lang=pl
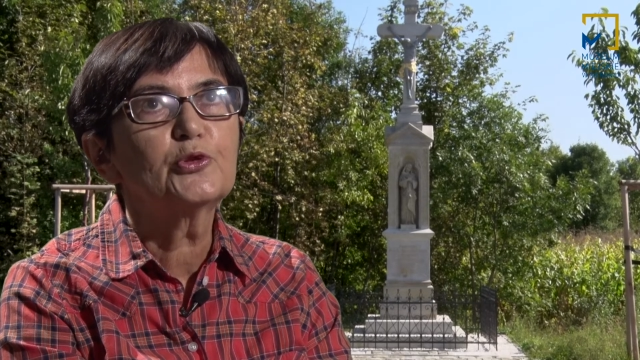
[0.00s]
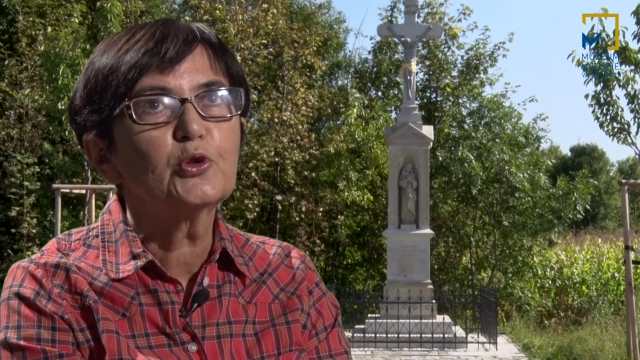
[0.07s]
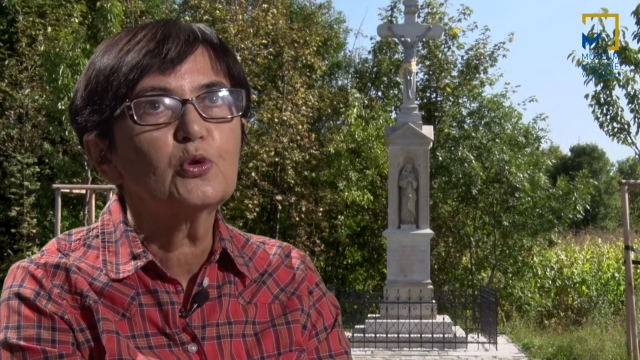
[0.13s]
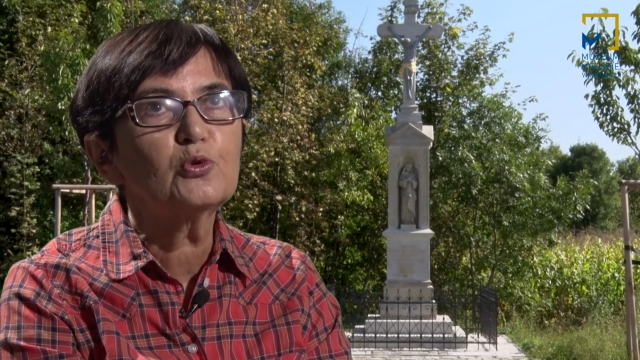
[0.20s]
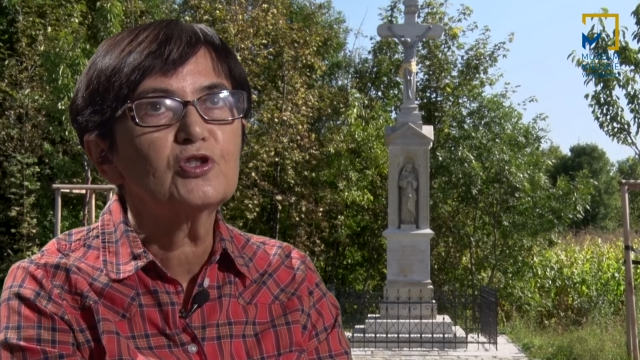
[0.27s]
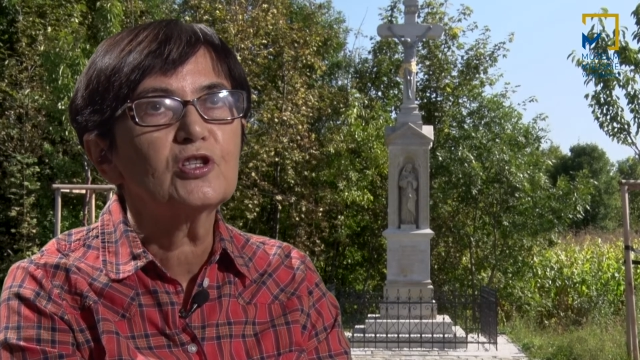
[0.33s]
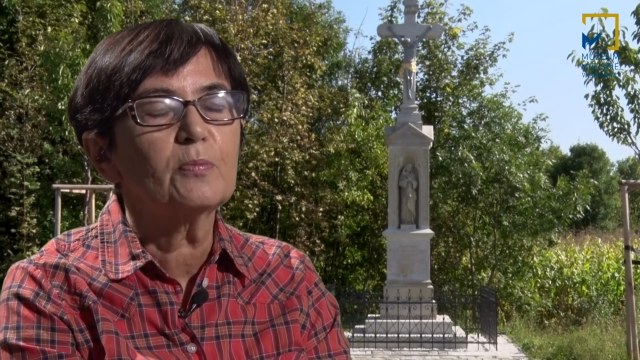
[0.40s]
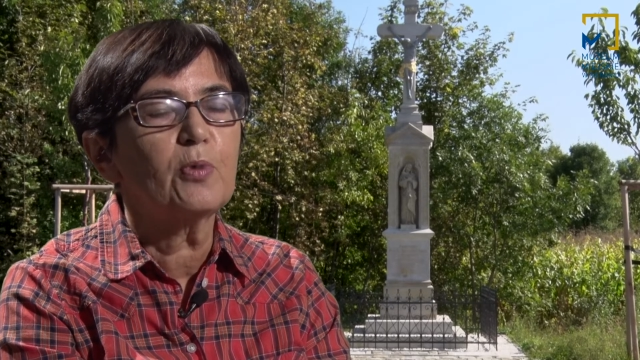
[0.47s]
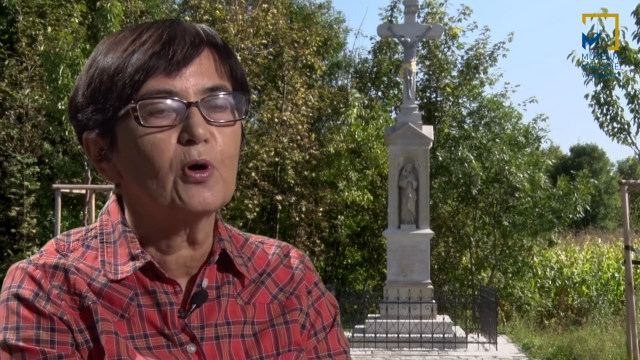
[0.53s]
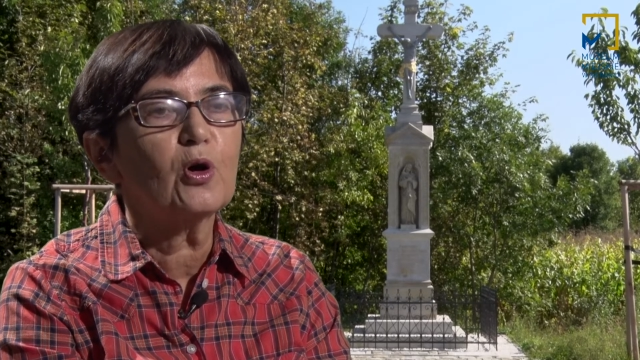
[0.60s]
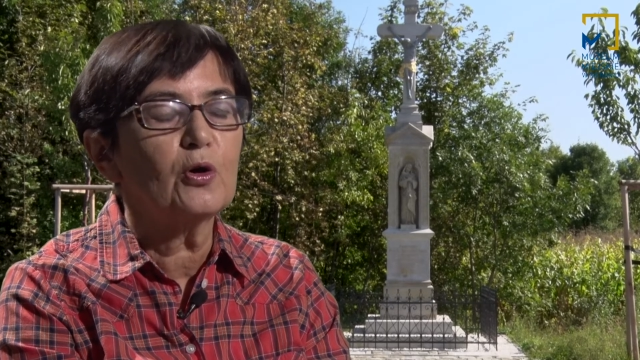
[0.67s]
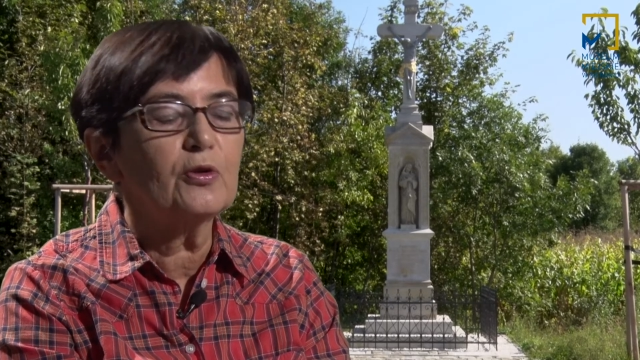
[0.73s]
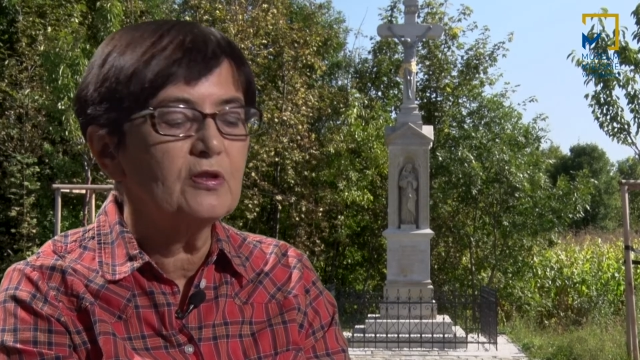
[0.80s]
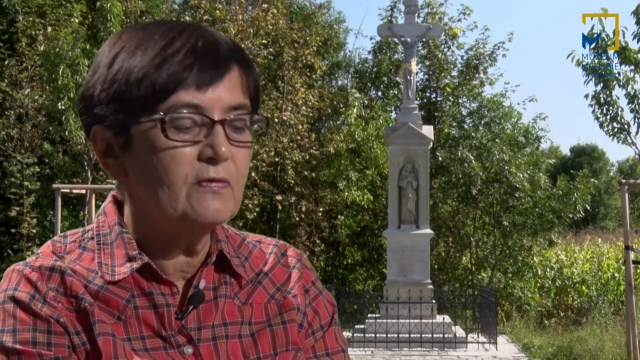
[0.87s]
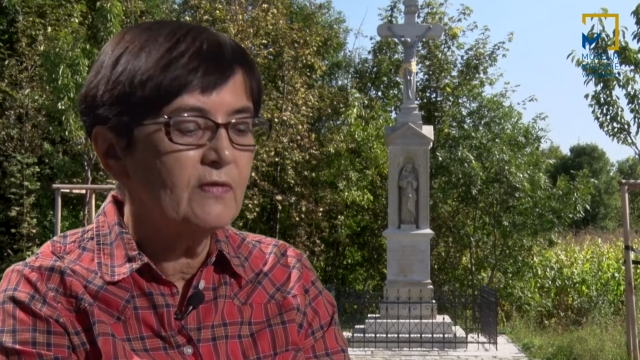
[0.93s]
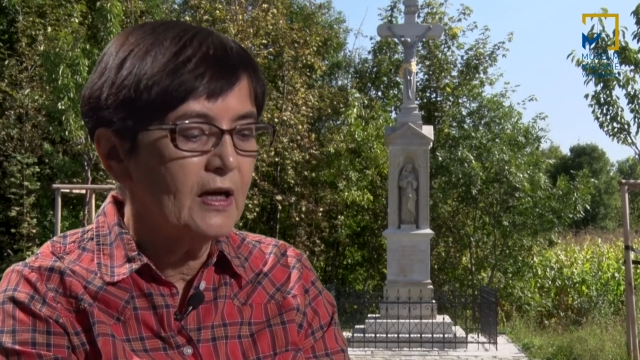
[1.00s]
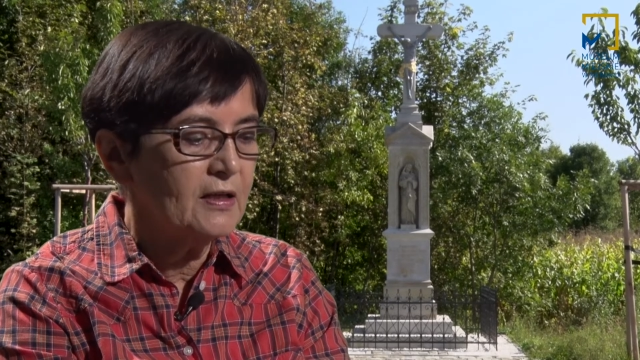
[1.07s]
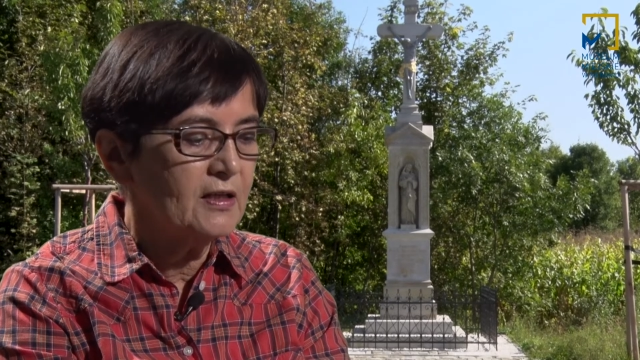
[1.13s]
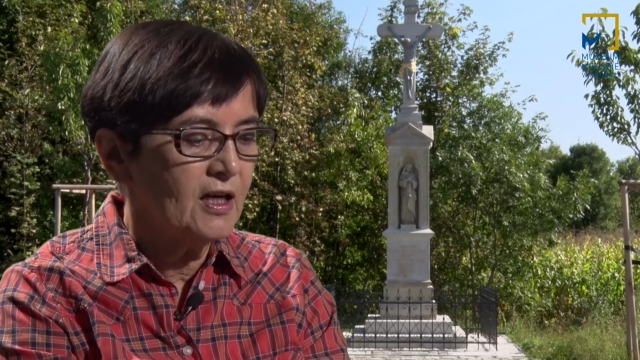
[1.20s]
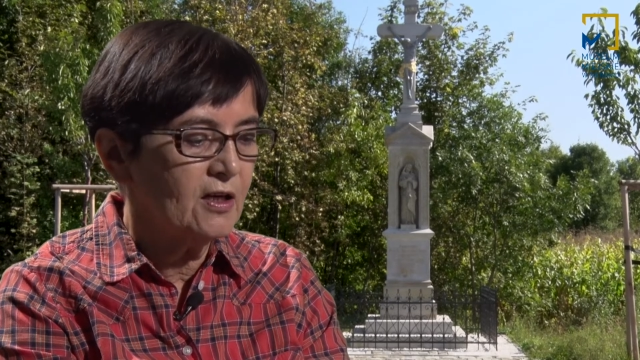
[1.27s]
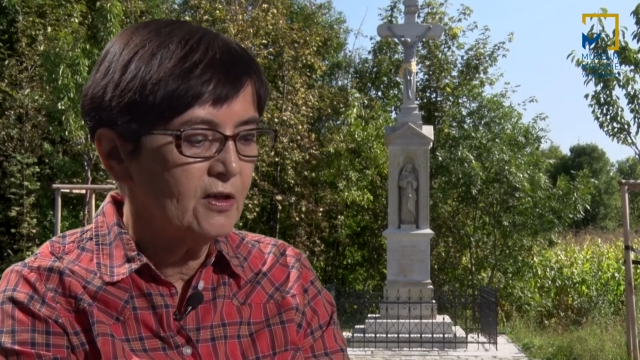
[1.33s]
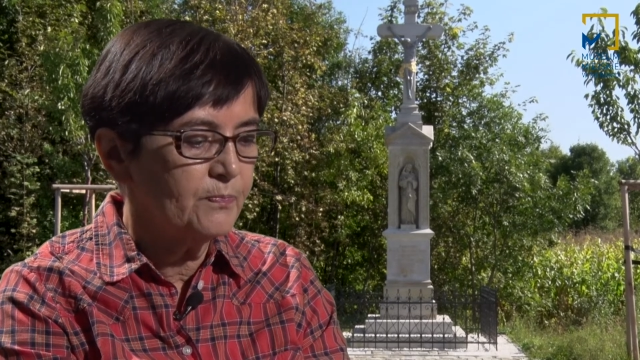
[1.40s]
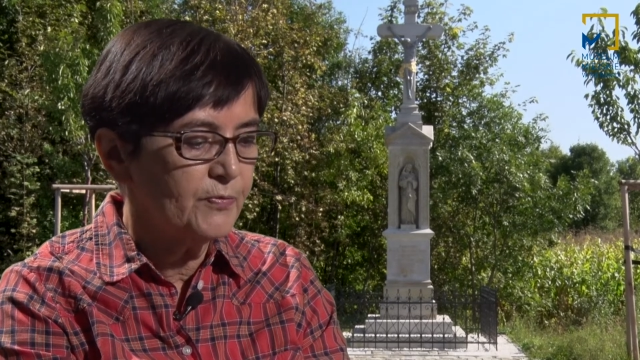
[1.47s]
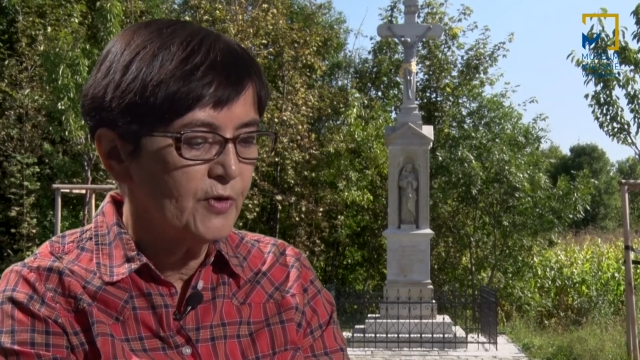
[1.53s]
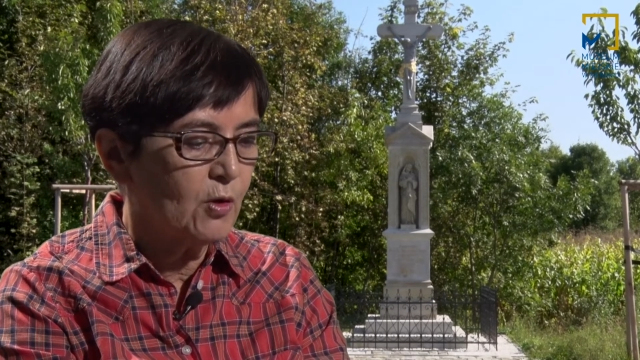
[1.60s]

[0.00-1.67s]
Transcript: trudzie pokonywania